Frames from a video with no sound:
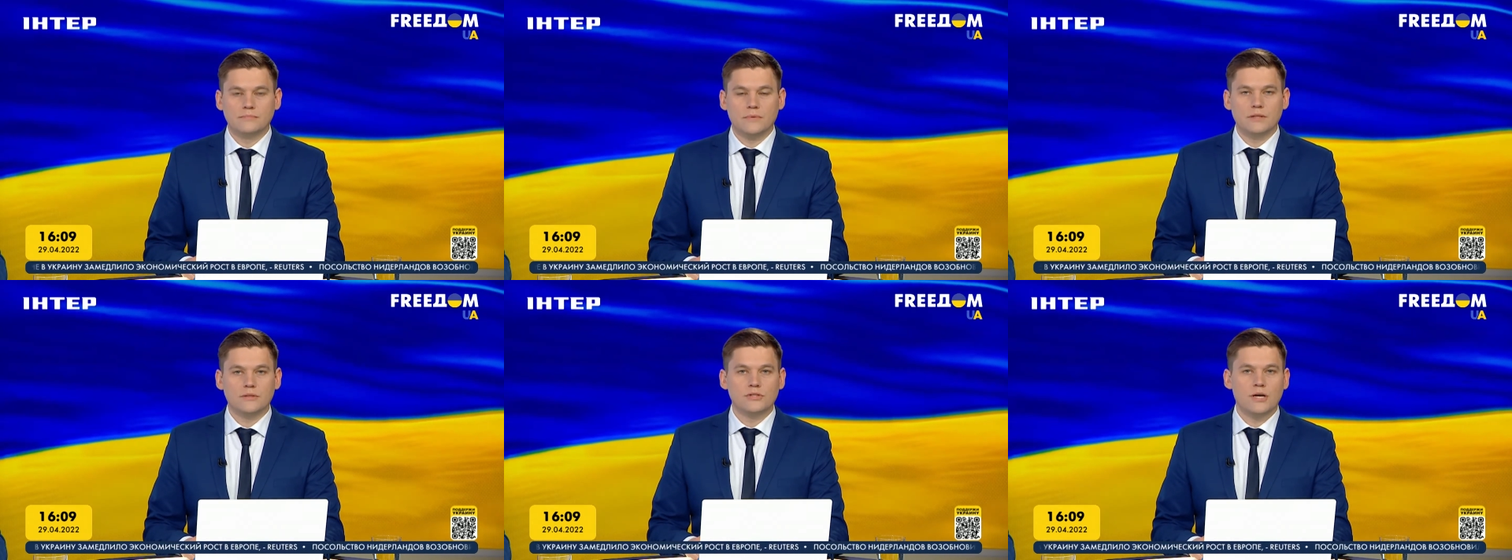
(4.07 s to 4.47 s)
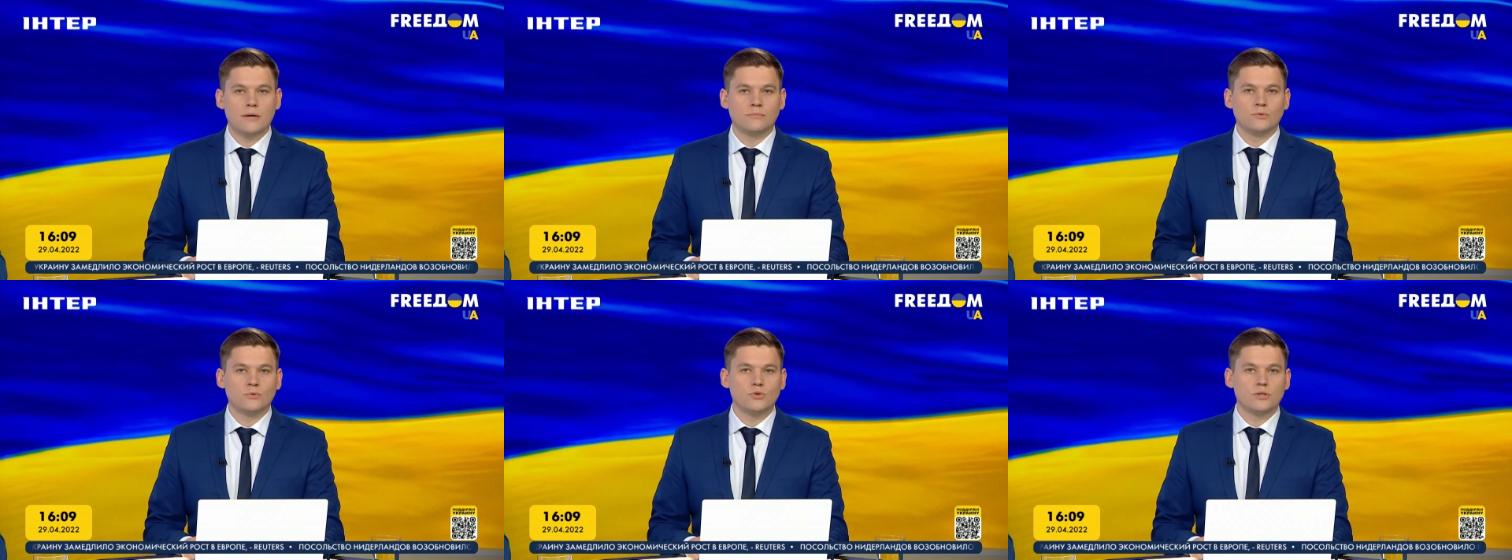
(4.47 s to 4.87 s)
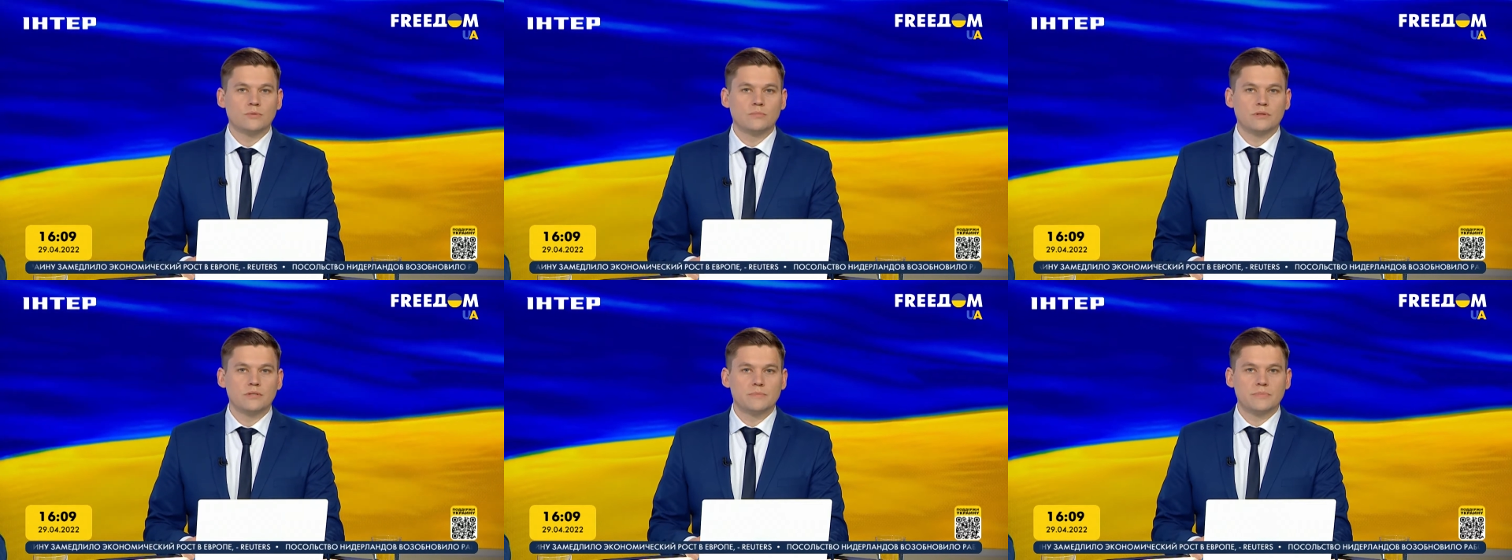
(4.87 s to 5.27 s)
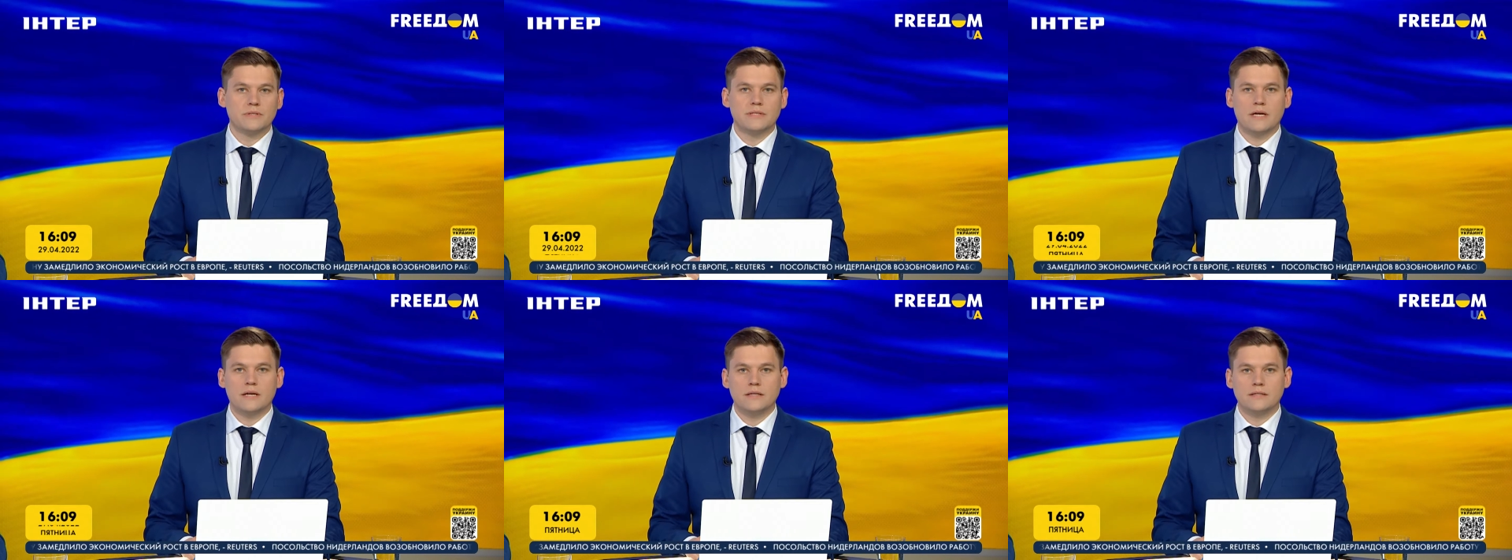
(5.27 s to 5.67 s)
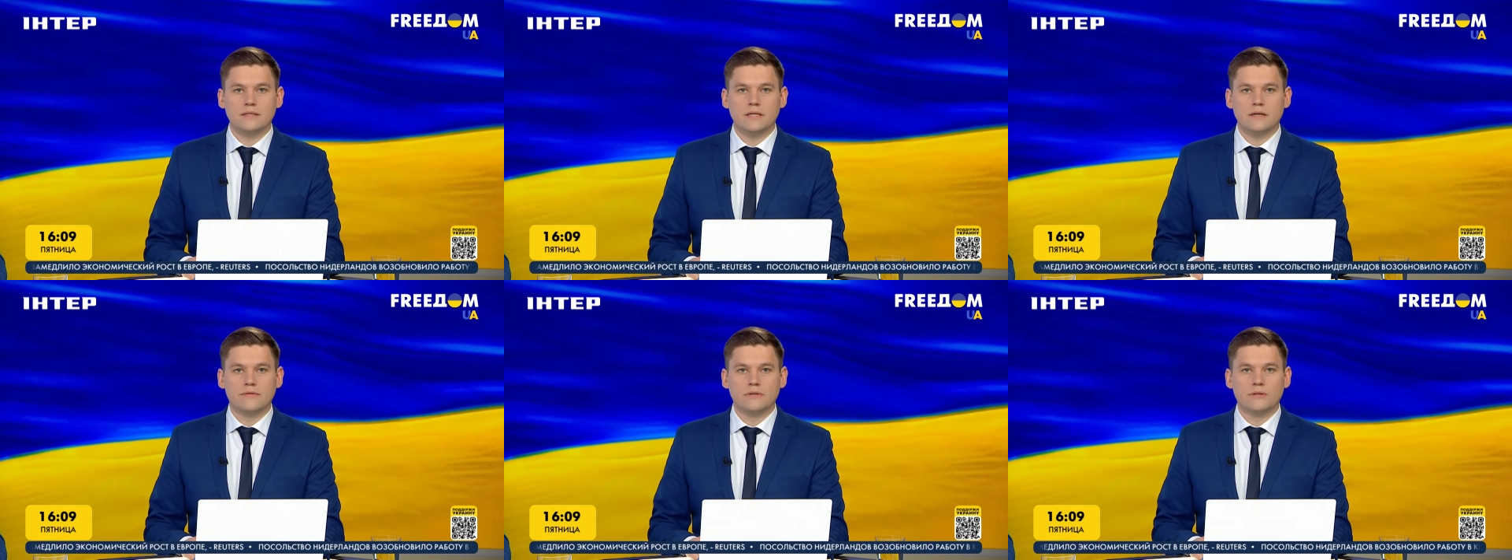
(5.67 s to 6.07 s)
Малышам нужен был
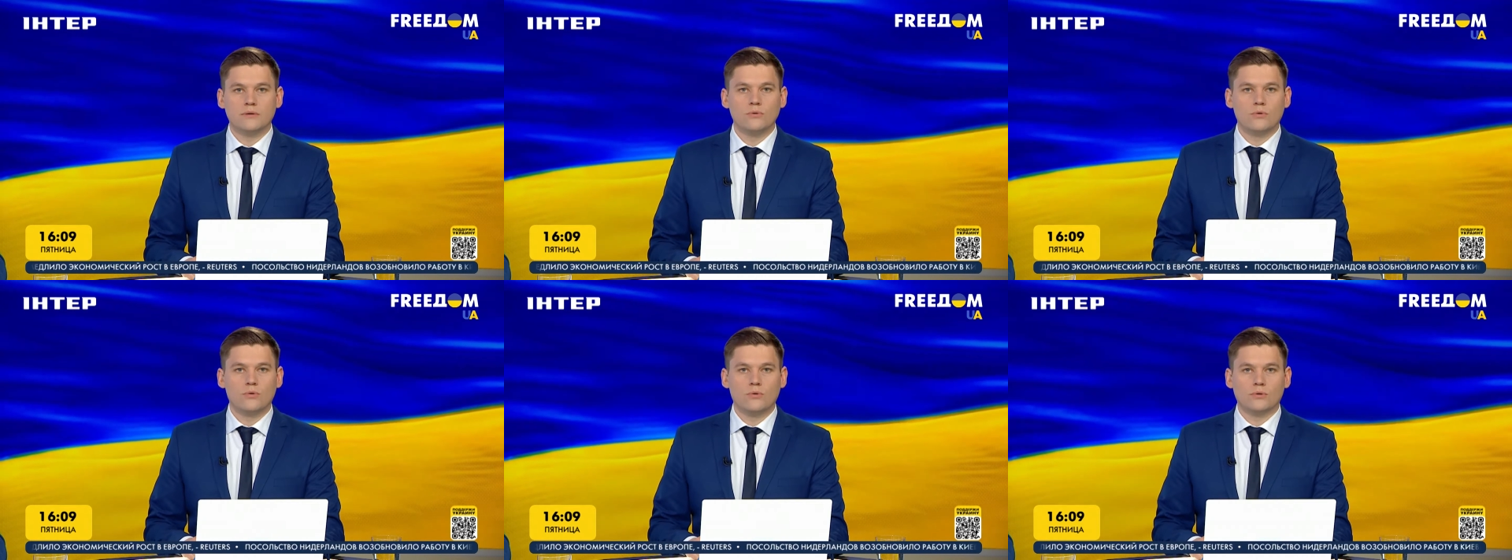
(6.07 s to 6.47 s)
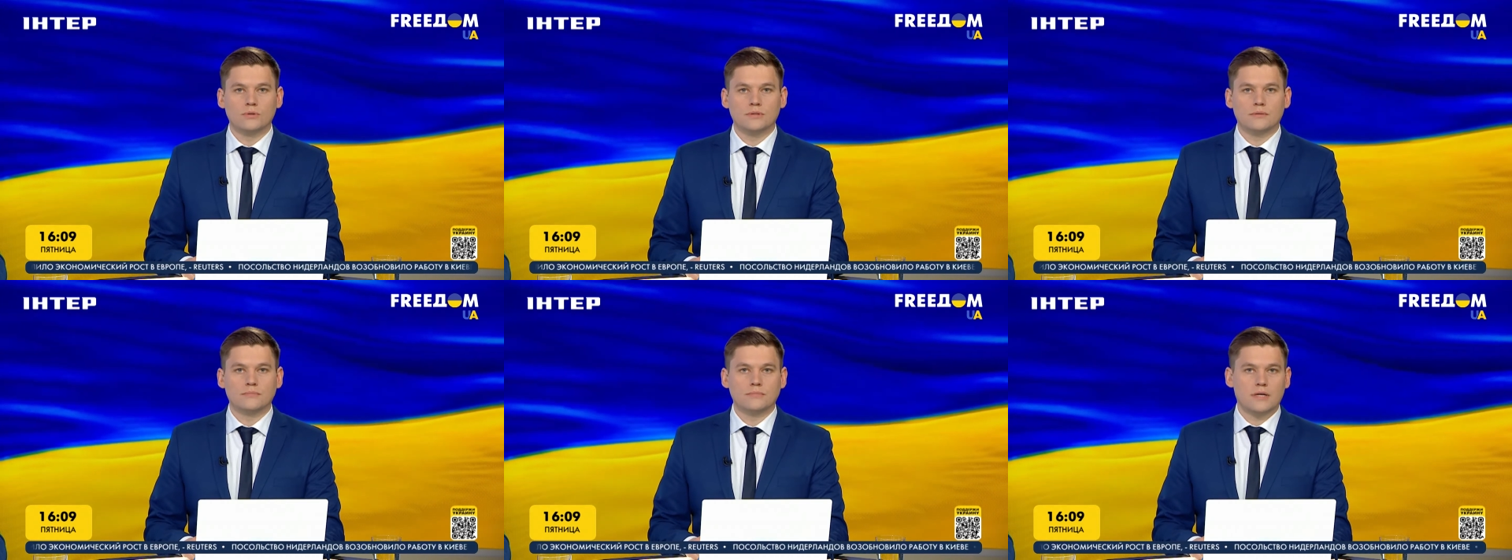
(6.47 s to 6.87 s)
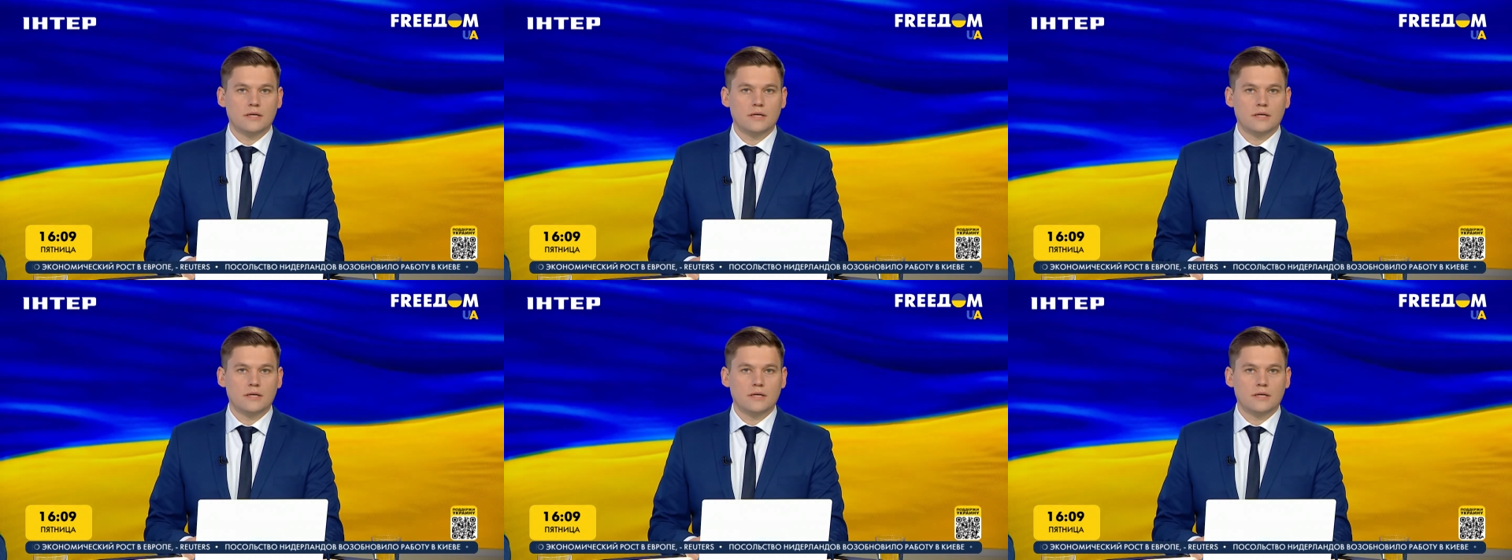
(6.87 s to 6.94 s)
специализированный уход.